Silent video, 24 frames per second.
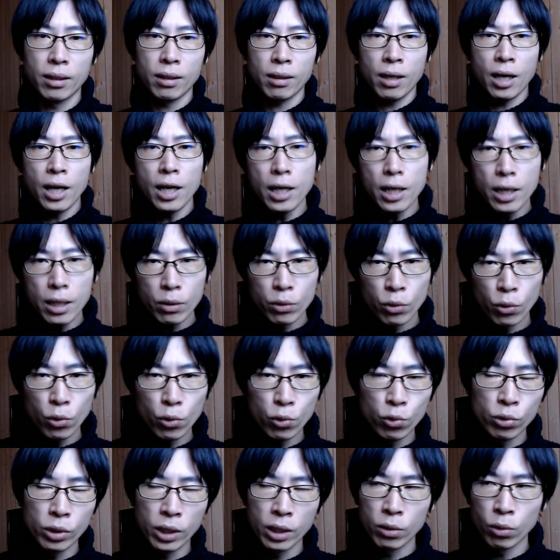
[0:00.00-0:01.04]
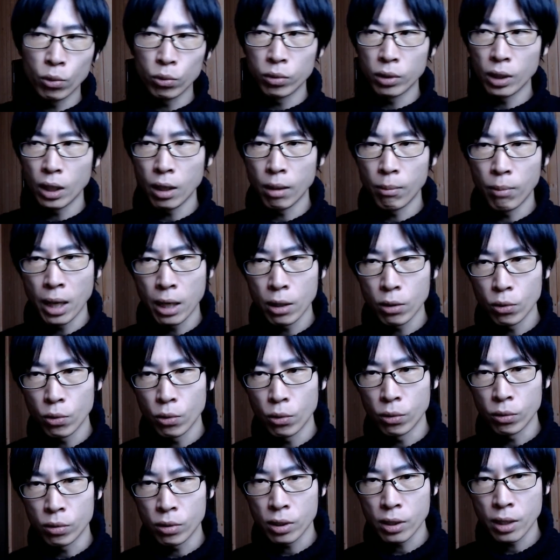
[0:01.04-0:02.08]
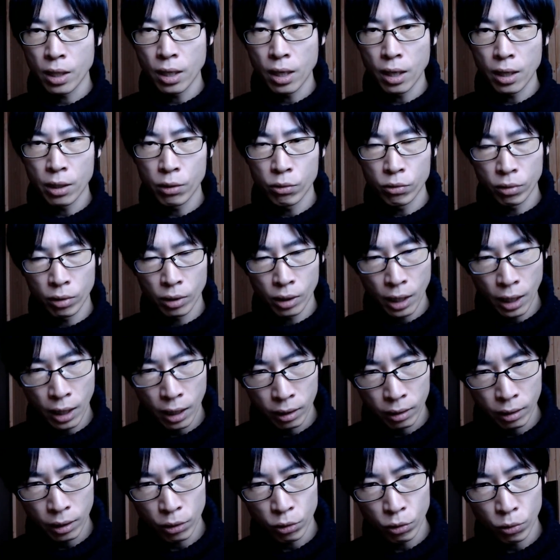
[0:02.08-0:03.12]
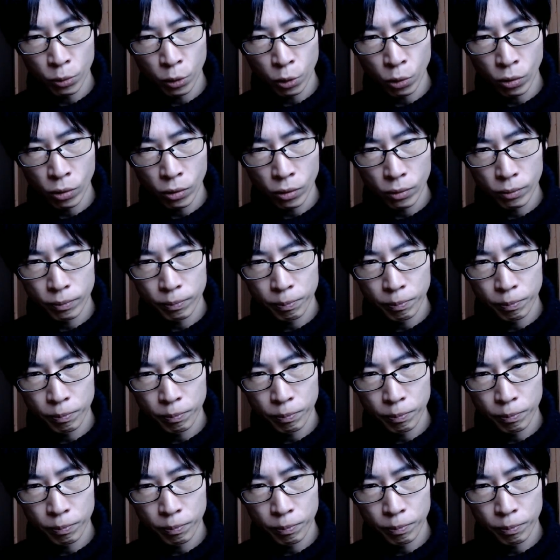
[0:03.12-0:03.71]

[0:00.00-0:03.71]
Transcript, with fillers: カードを受け取ったら番号を付けられるんだっていうもの。